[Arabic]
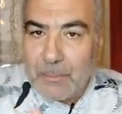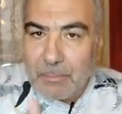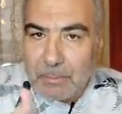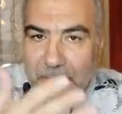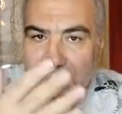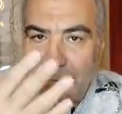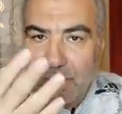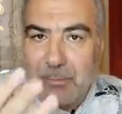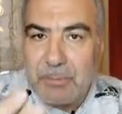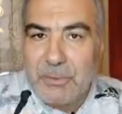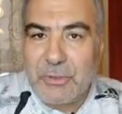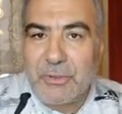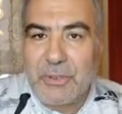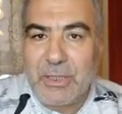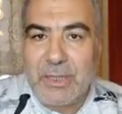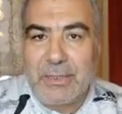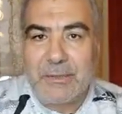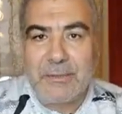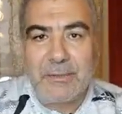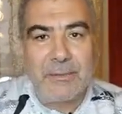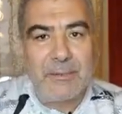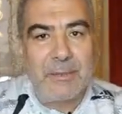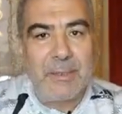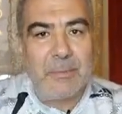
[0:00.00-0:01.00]
مثل
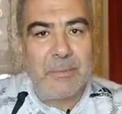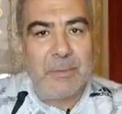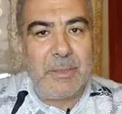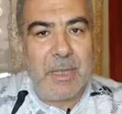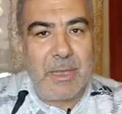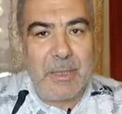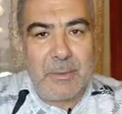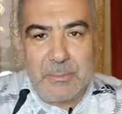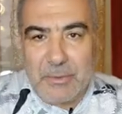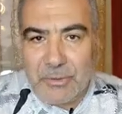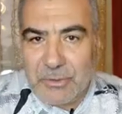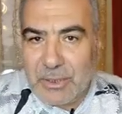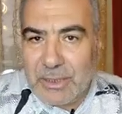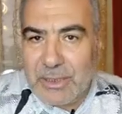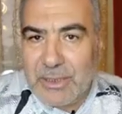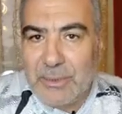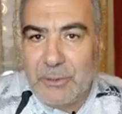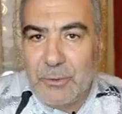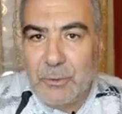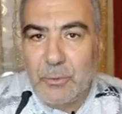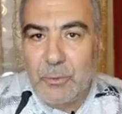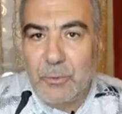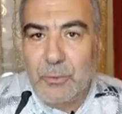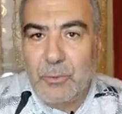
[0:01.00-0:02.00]
مجلة الطبيعة مجلة
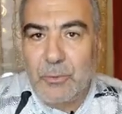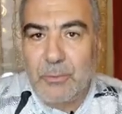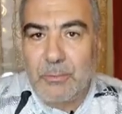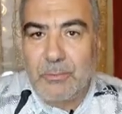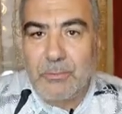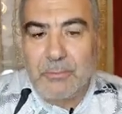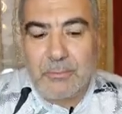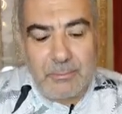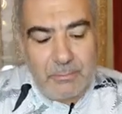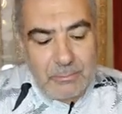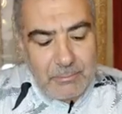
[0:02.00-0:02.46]
العلوم